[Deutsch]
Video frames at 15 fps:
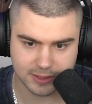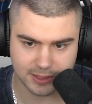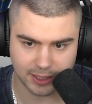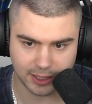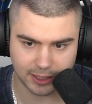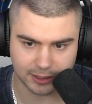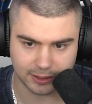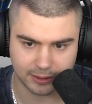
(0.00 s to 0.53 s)

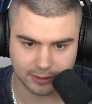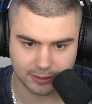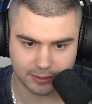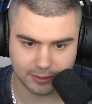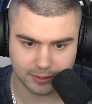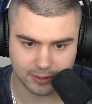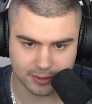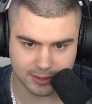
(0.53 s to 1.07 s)
Zack.
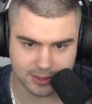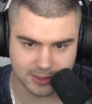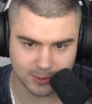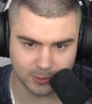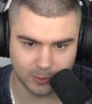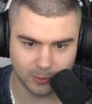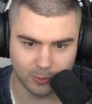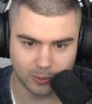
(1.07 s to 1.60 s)

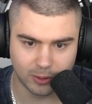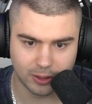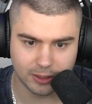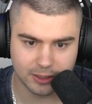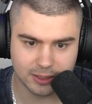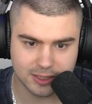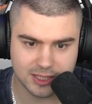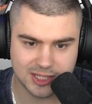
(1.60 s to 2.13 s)
So.
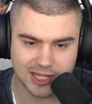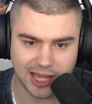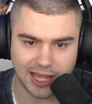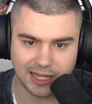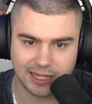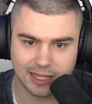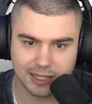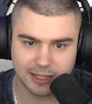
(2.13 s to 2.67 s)

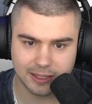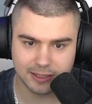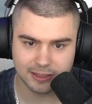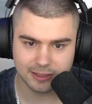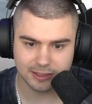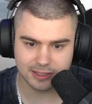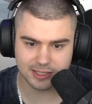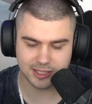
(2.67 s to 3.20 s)
Zack.
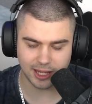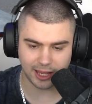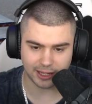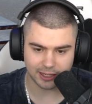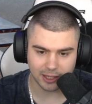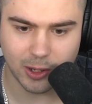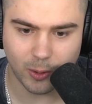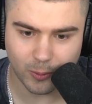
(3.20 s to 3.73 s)

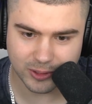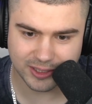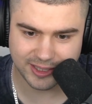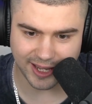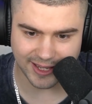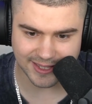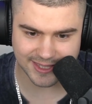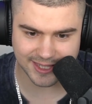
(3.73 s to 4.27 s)
Zack.
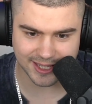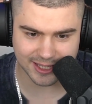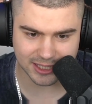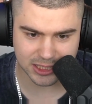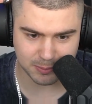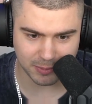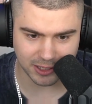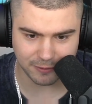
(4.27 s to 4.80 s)
Und das
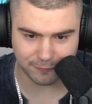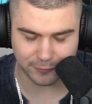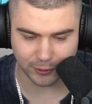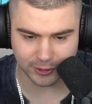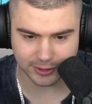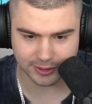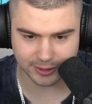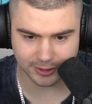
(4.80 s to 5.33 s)
hier ist, meine
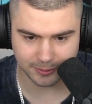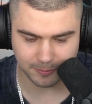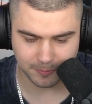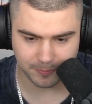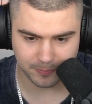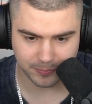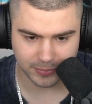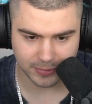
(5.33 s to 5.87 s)
Freunde,